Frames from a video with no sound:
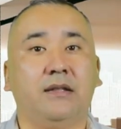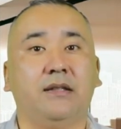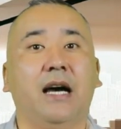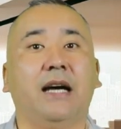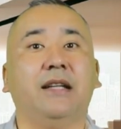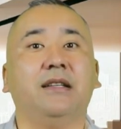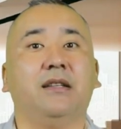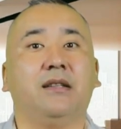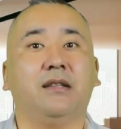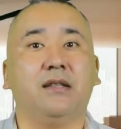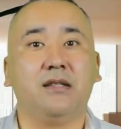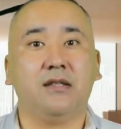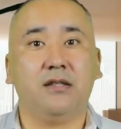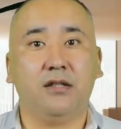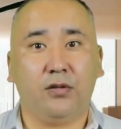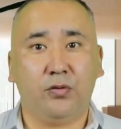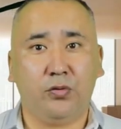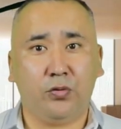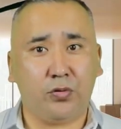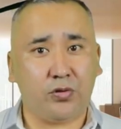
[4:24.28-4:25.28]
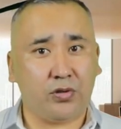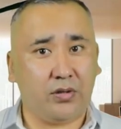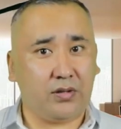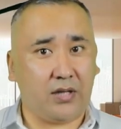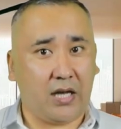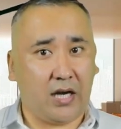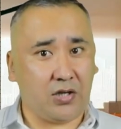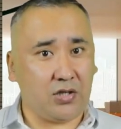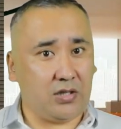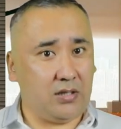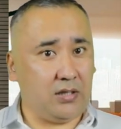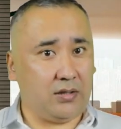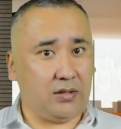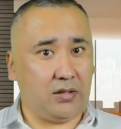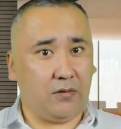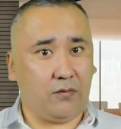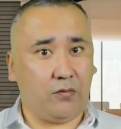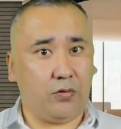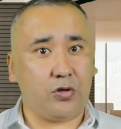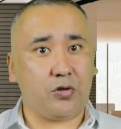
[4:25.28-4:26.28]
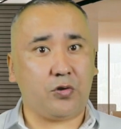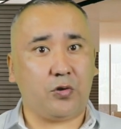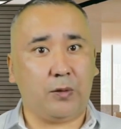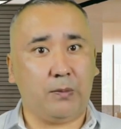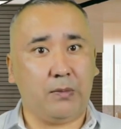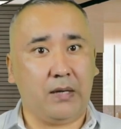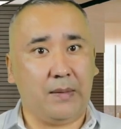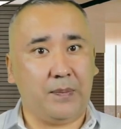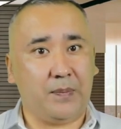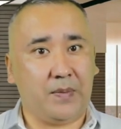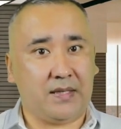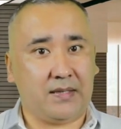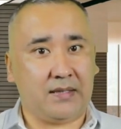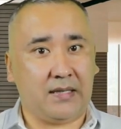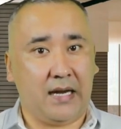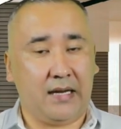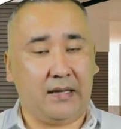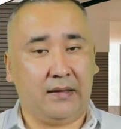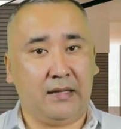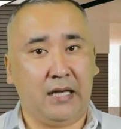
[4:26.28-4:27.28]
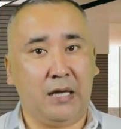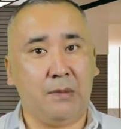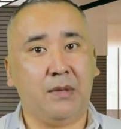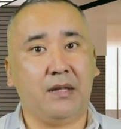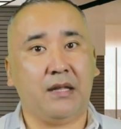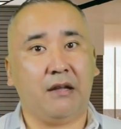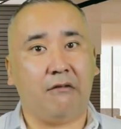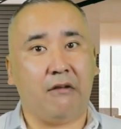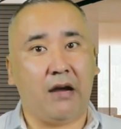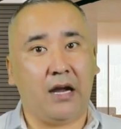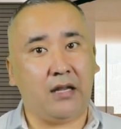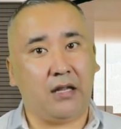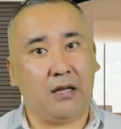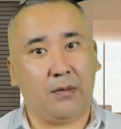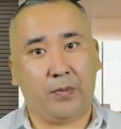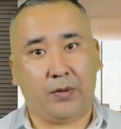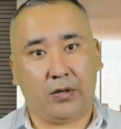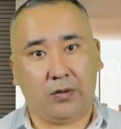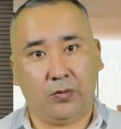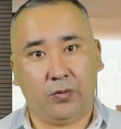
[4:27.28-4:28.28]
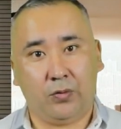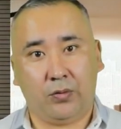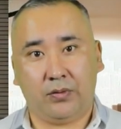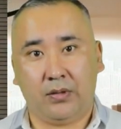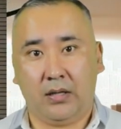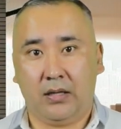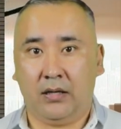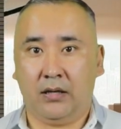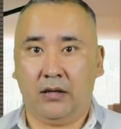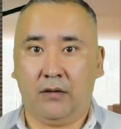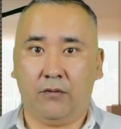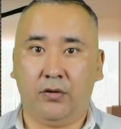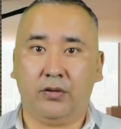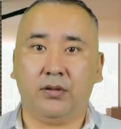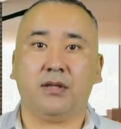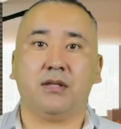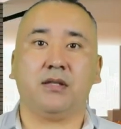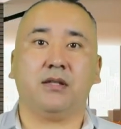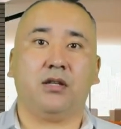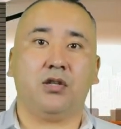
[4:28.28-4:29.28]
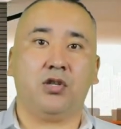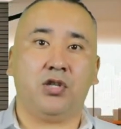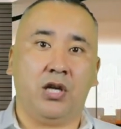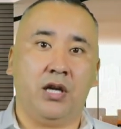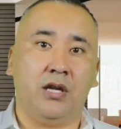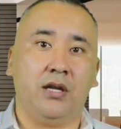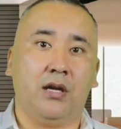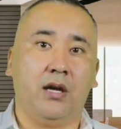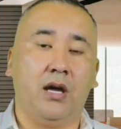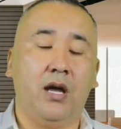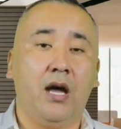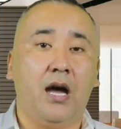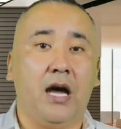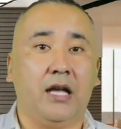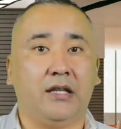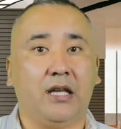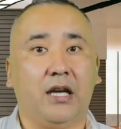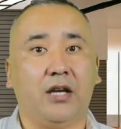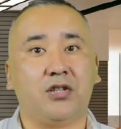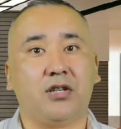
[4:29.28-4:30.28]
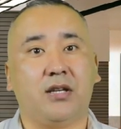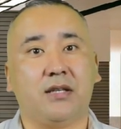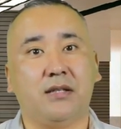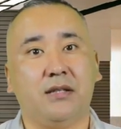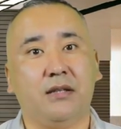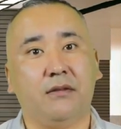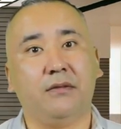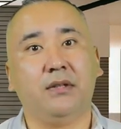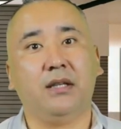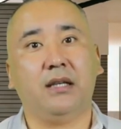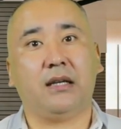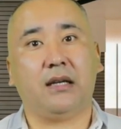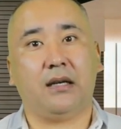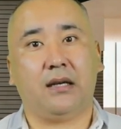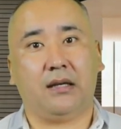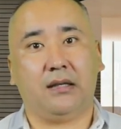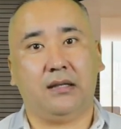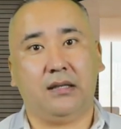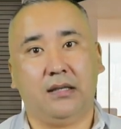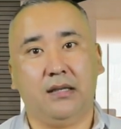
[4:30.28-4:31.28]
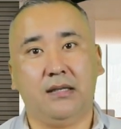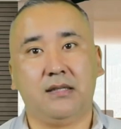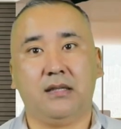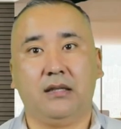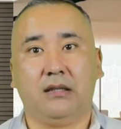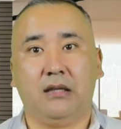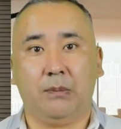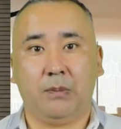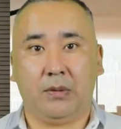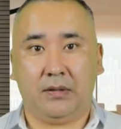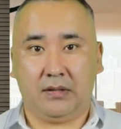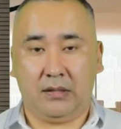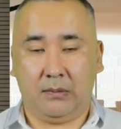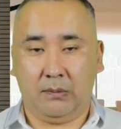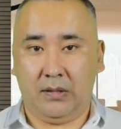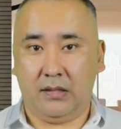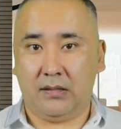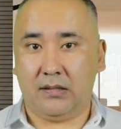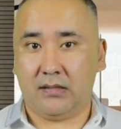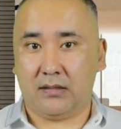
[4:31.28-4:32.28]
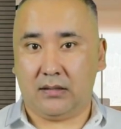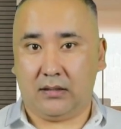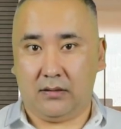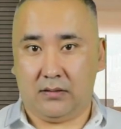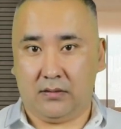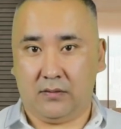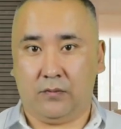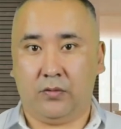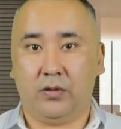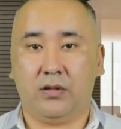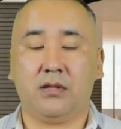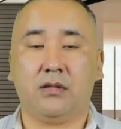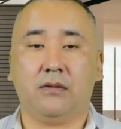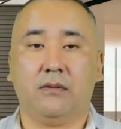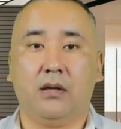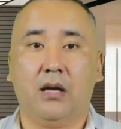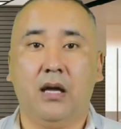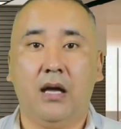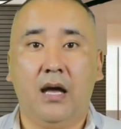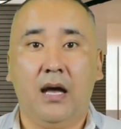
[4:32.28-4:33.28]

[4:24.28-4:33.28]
Данный раздел нужен также для того, чтобы описать наименование продукта и его назначение, а также основные характеристики и потребительские свойства,